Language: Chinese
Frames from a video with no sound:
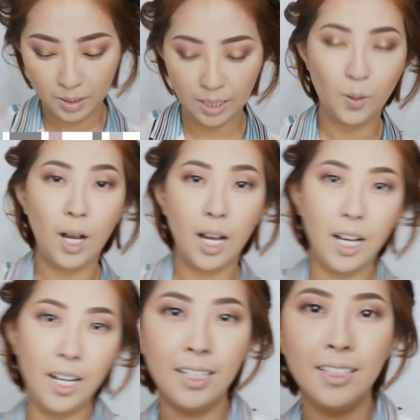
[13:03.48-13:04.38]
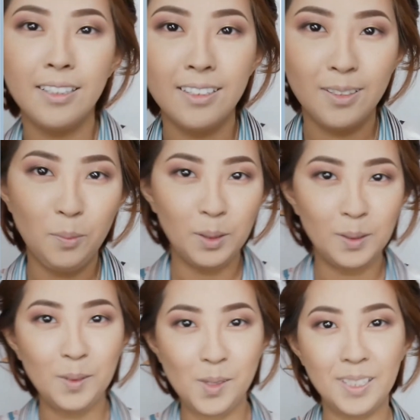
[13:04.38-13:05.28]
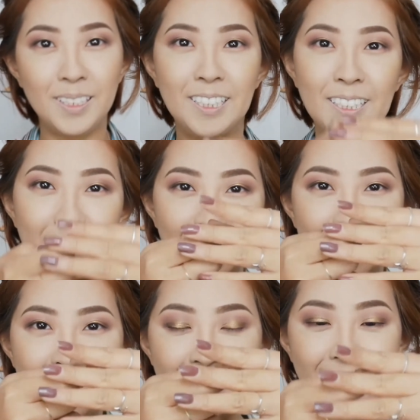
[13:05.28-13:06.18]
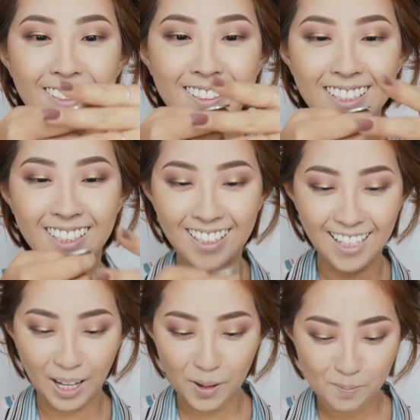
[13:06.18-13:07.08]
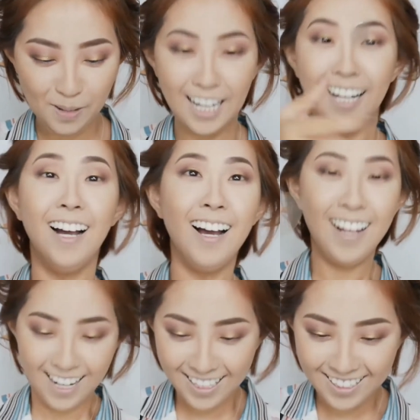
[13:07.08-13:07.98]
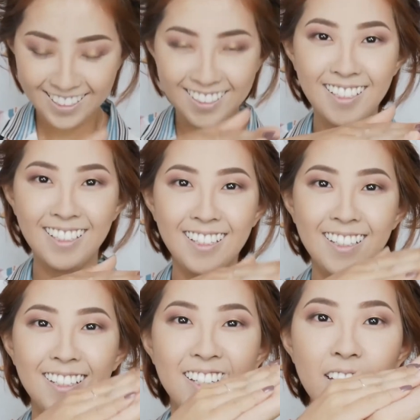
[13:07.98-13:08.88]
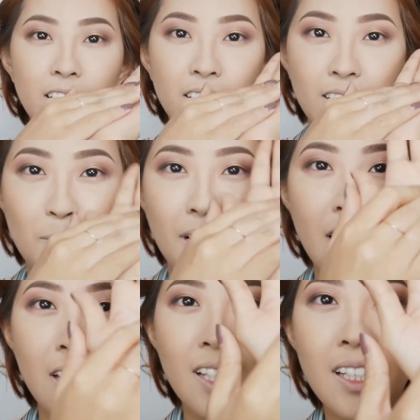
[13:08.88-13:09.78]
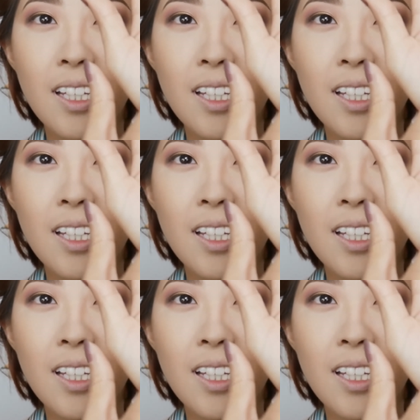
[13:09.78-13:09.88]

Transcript: 就来画墨绿色的。好，来吧。嘿，你们看。